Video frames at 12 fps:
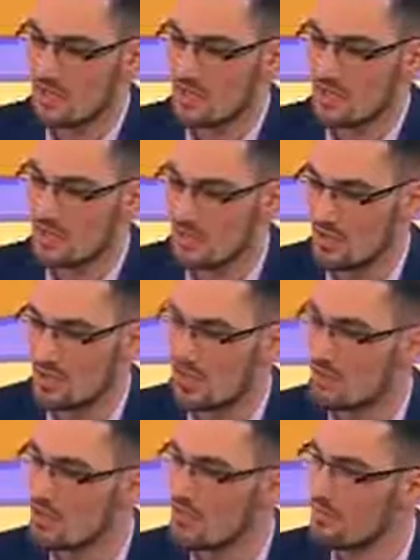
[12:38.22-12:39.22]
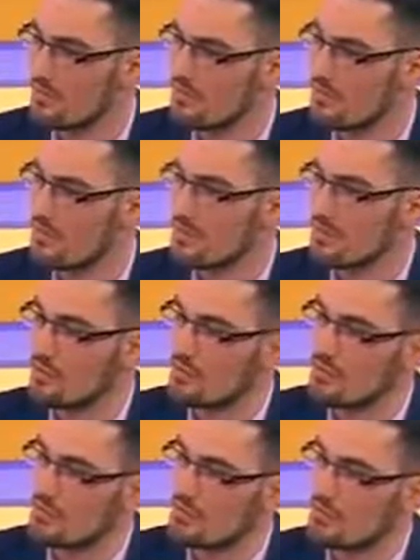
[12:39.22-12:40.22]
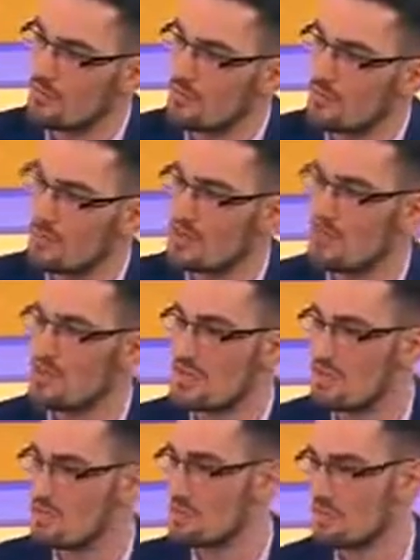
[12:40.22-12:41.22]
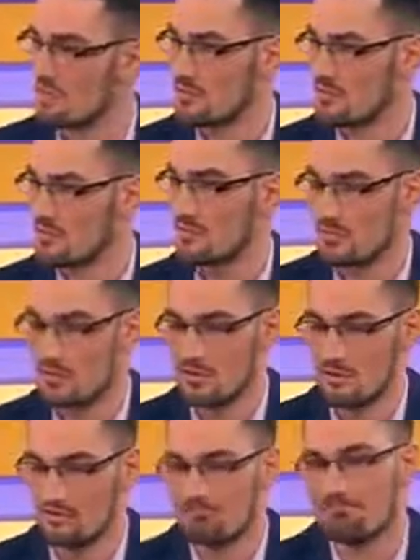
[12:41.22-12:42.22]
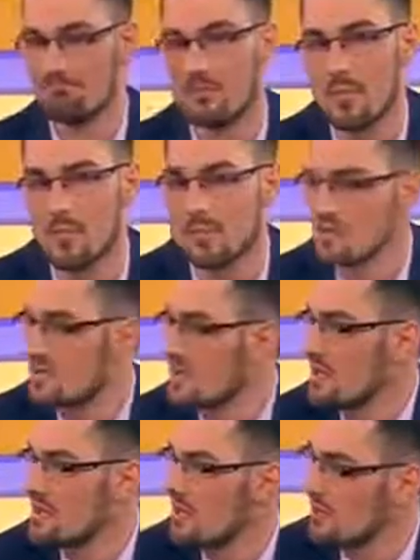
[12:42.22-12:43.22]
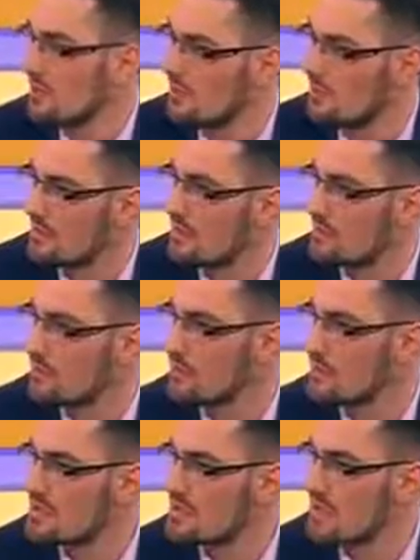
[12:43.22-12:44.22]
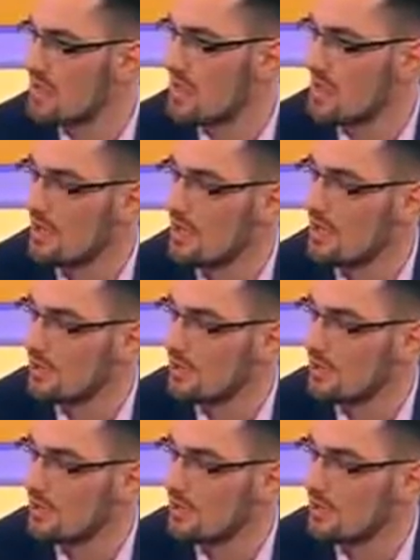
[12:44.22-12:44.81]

вот этот недавний звонок? Вот если взять эм, обострение э, на фронте, или